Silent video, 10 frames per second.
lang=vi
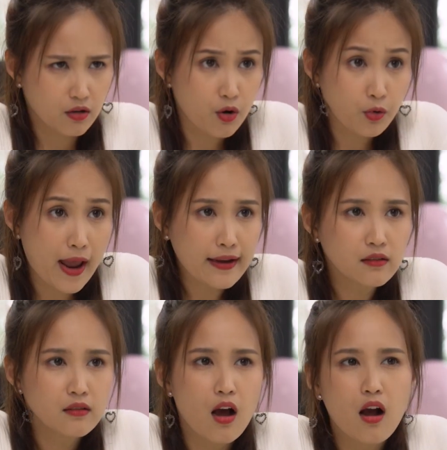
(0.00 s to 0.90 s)
con
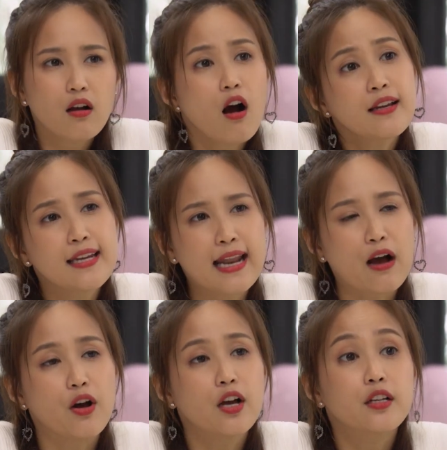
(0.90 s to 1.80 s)
đoán có khi
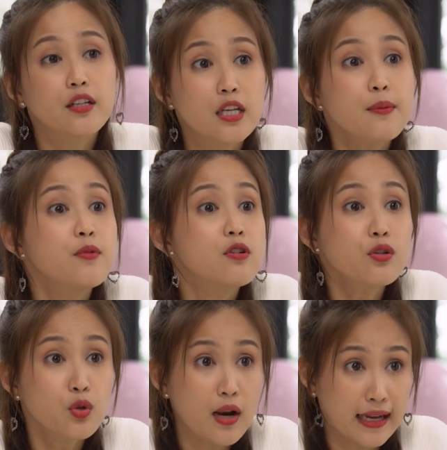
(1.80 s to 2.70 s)
nào kiếp
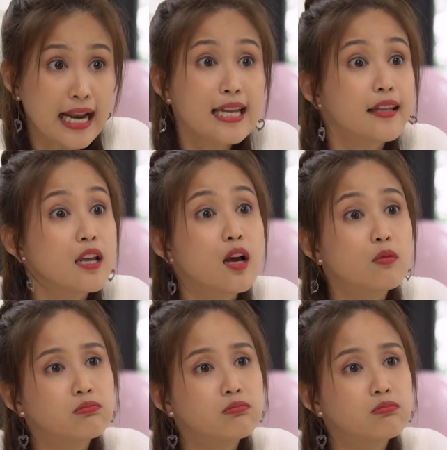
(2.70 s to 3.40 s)
trước chú là cá li thi